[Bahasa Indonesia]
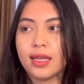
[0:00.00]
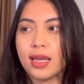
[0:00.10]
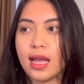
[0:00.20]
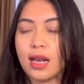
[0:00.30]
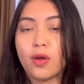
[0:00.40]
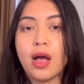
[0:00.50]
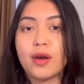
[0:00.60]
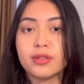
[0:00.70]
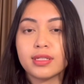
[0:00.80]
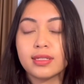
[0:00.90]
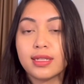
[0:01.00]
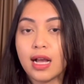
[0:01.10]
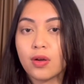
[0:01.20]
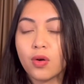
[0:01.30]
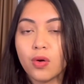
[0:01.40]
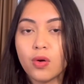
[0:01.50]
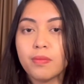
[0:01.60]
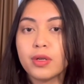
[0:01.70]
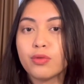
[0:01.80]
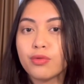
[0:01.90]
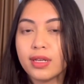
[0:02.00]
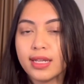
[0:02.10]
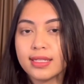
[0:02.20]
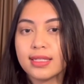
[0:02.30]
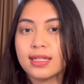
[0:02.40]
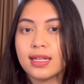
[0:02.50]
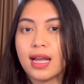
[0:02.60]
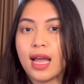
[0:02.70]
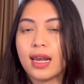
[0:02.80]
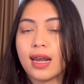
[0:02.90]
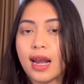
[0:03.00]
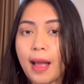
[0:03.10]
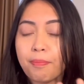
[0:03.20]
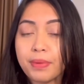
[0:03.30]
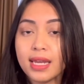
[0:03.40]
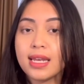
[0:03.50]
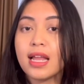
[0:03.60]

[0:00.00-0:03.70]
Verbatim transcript: ya lo harus jago menulis dengan rapih